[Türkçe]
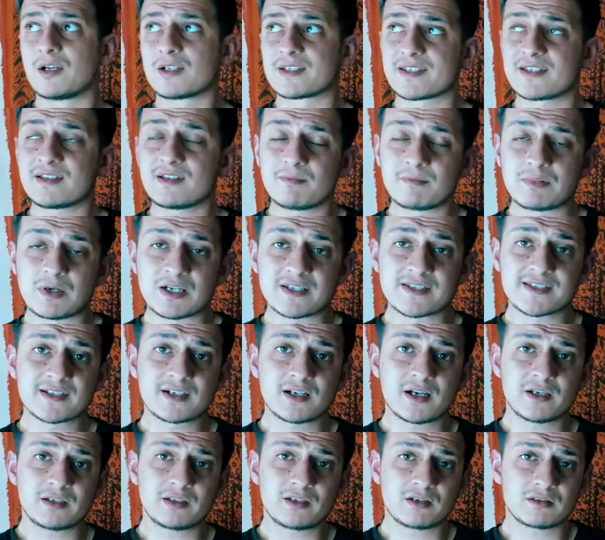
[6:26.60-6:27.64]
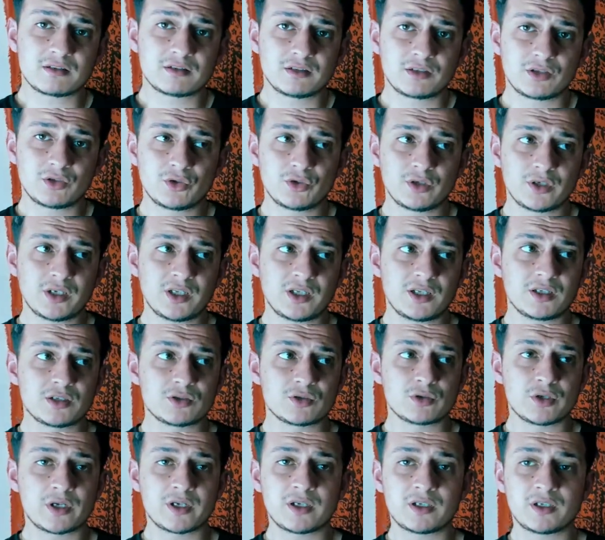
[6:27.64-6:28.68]
Aslında bazı kaynaklara göre
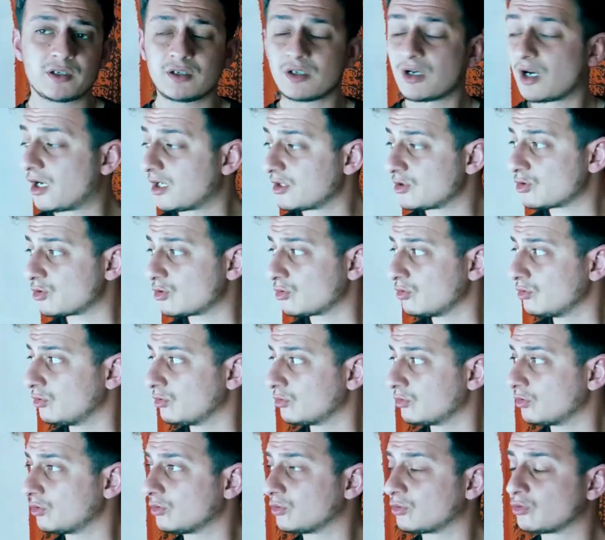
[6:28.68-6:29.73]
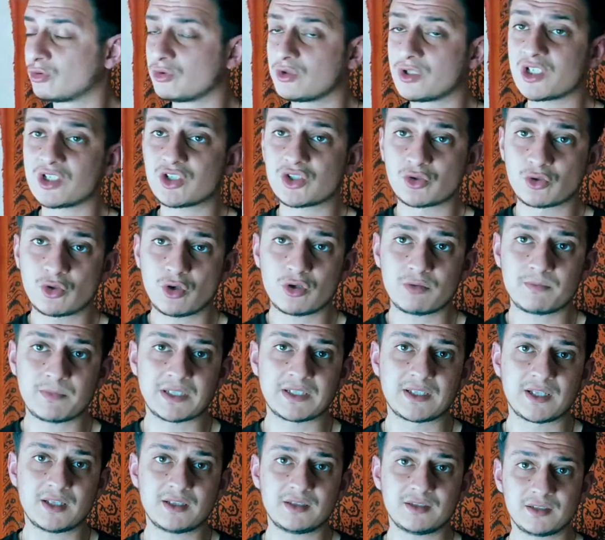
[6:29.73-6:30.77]
e, ay suyunu güneş
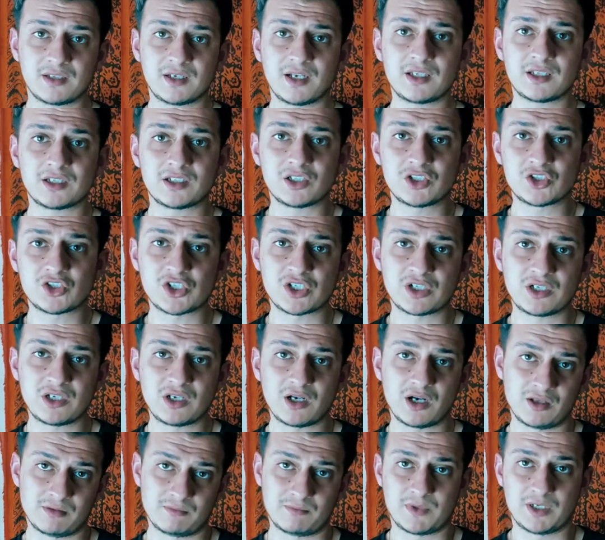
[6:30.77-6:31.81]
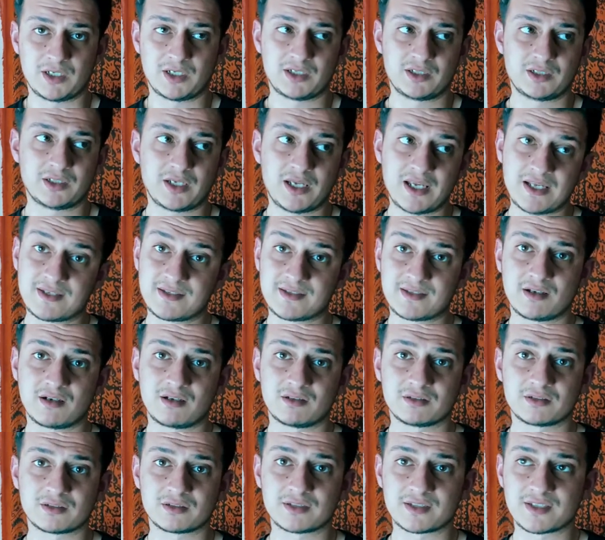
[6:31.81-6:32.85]
görmeden direkt içeri almak en
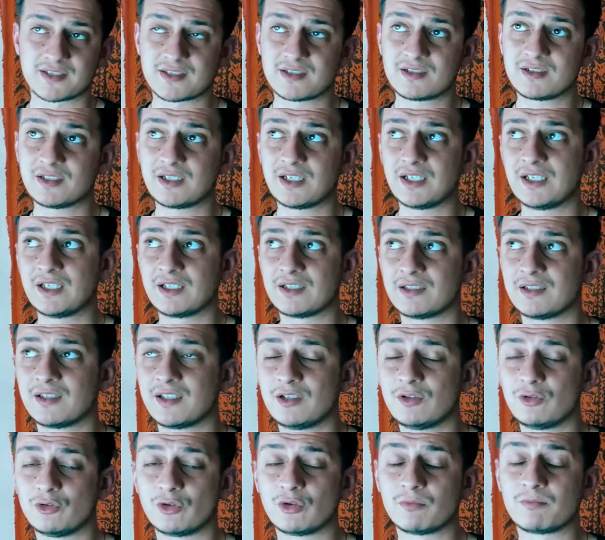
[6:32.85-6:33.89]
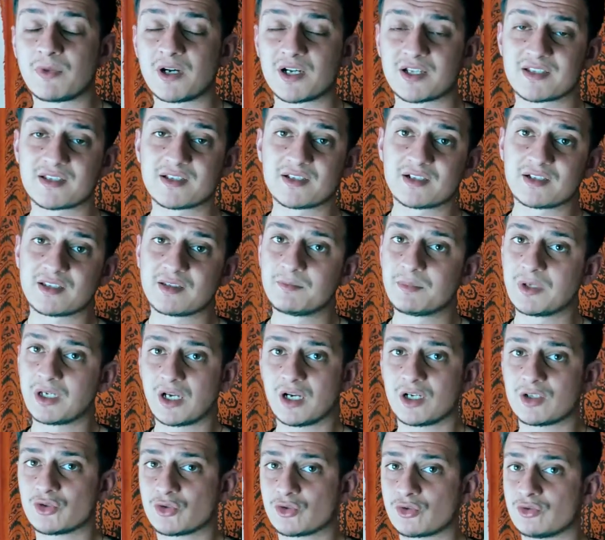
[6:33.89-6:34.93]
sağlıklısı deniliyor. Bazıları da
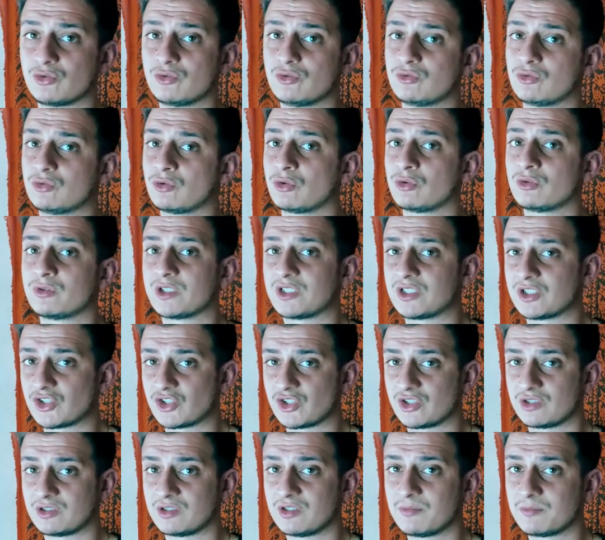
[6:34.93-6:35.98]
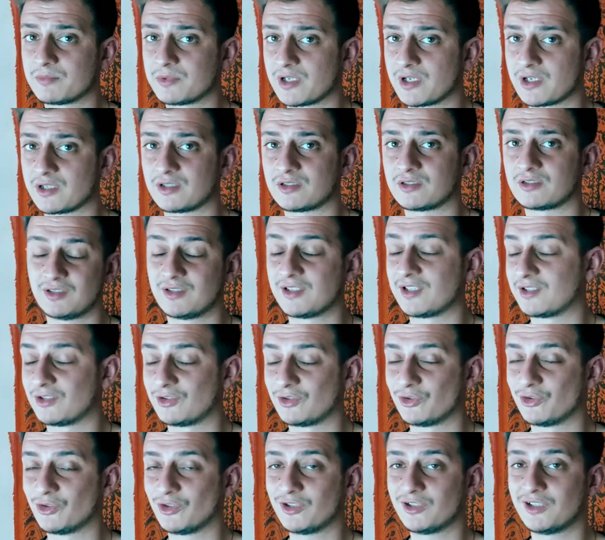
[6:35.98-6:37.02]
birkaç gün dolunay ışığında bırak
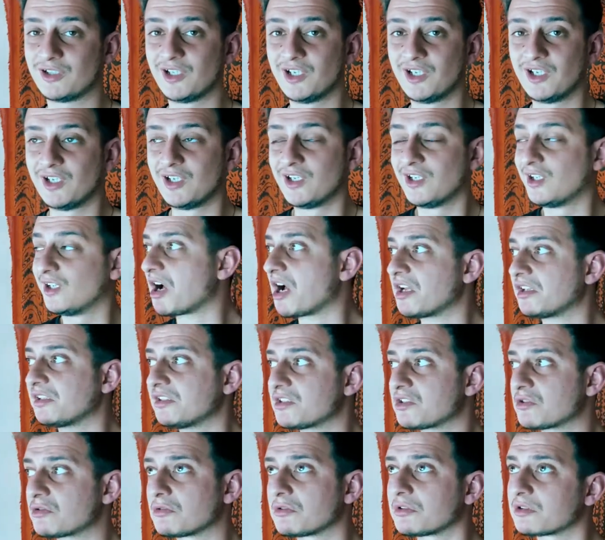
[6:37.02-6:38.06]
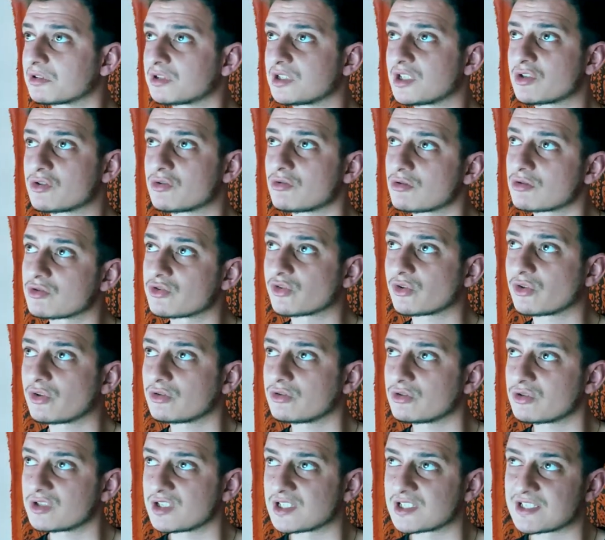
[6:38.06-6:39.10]
deniliyor. Hangisi doğru diye soracak
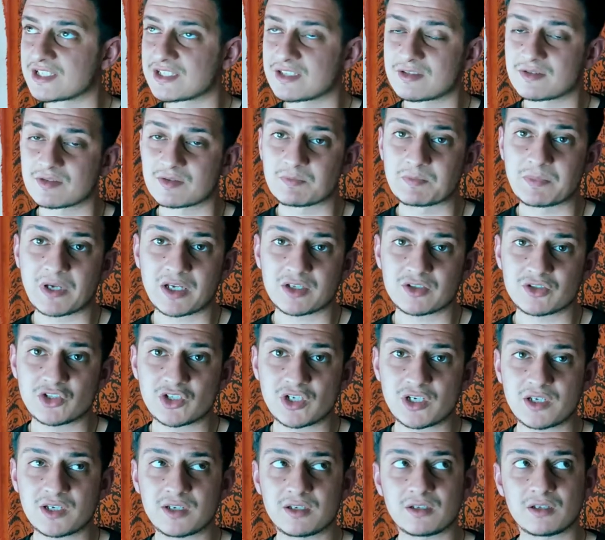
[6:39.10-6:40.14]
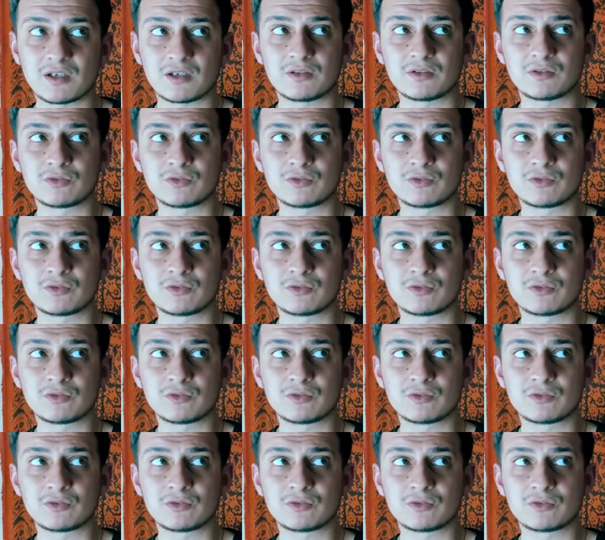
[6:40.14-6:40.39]
olursanız bence